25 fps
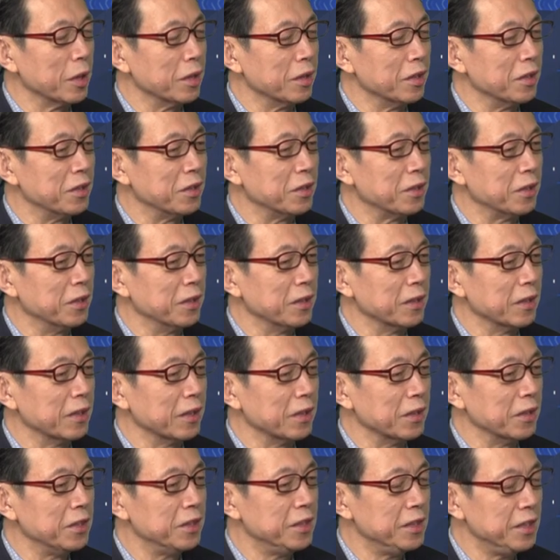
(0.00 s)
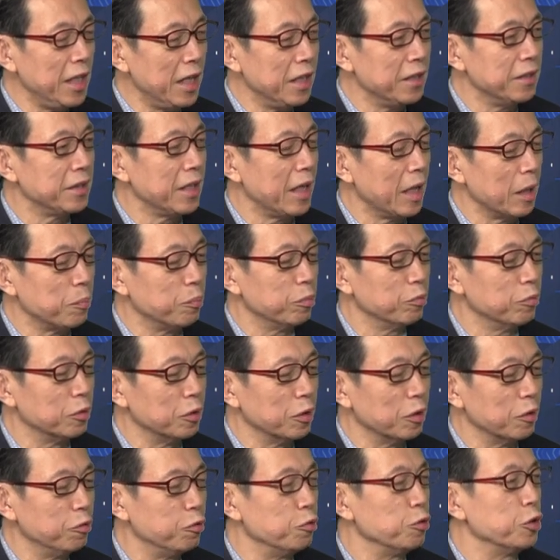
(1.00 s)
一个现代部
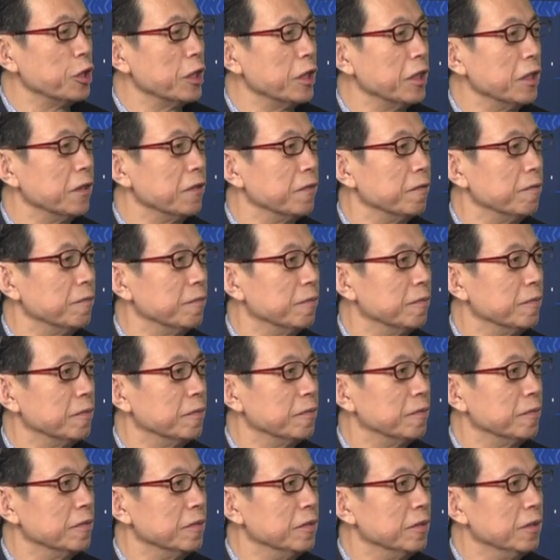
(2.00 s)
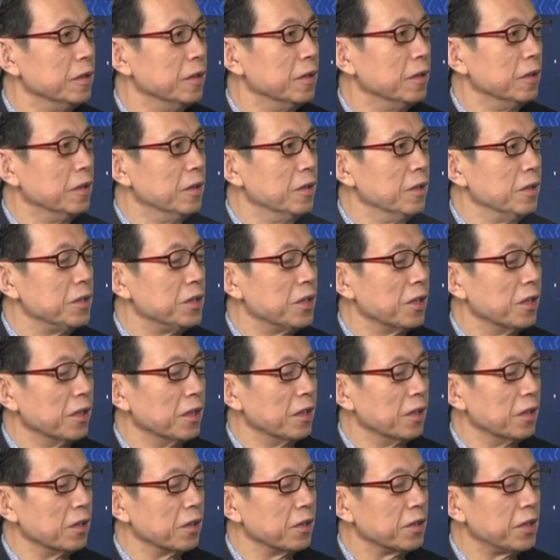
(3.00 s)
的负责人，
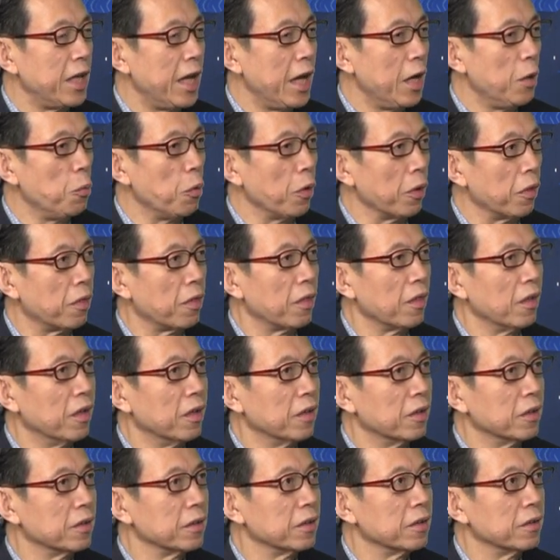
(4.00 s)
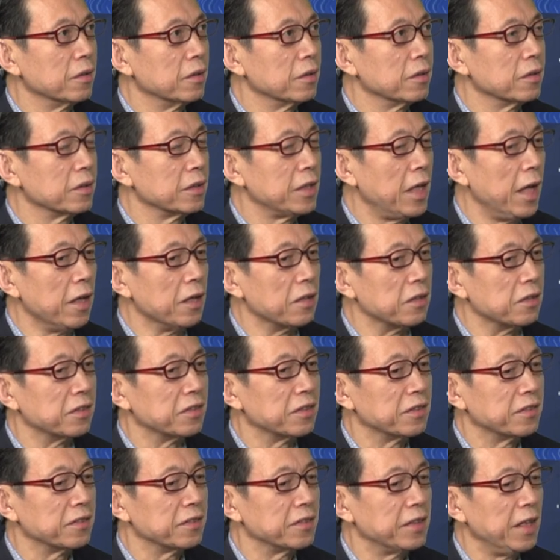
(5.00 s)
叫 Kenneth Ken
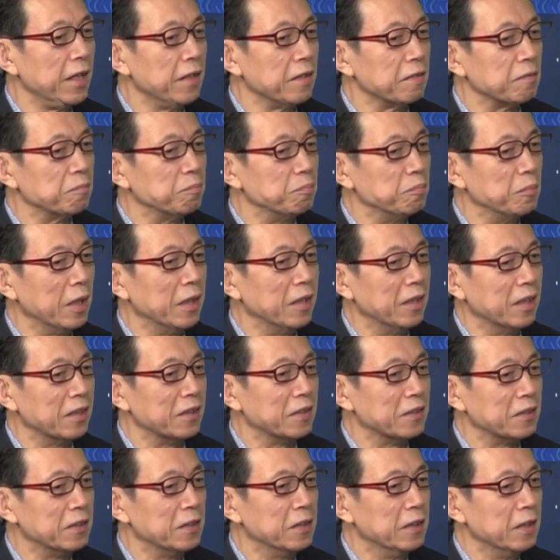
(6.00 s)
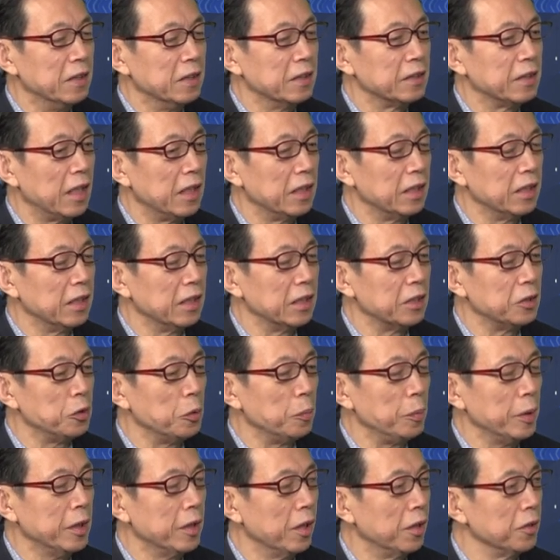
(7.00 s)
Ken。他呢就
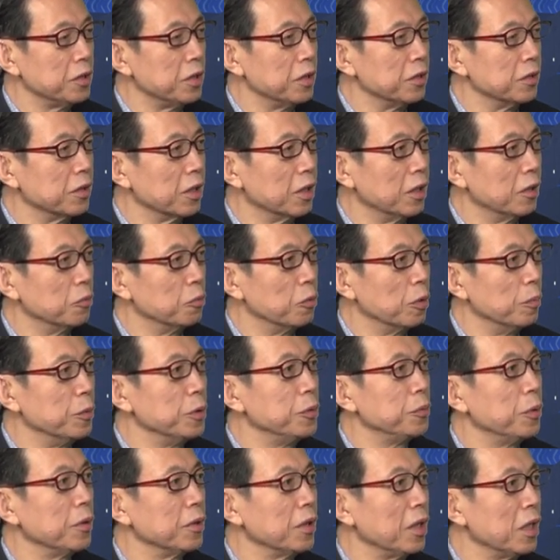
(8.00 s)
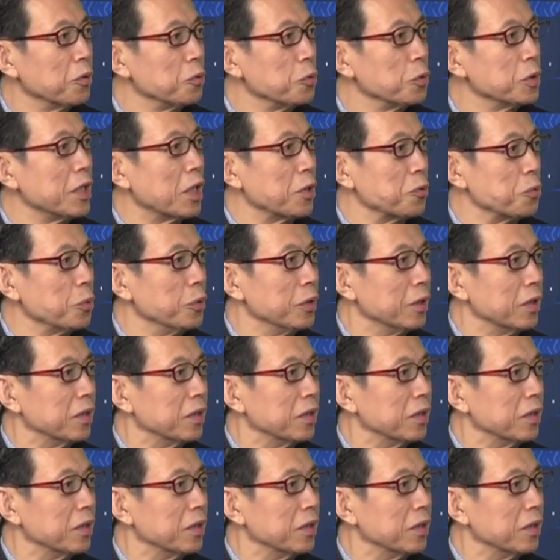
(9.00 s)
被邀请到我们学校来做讲座，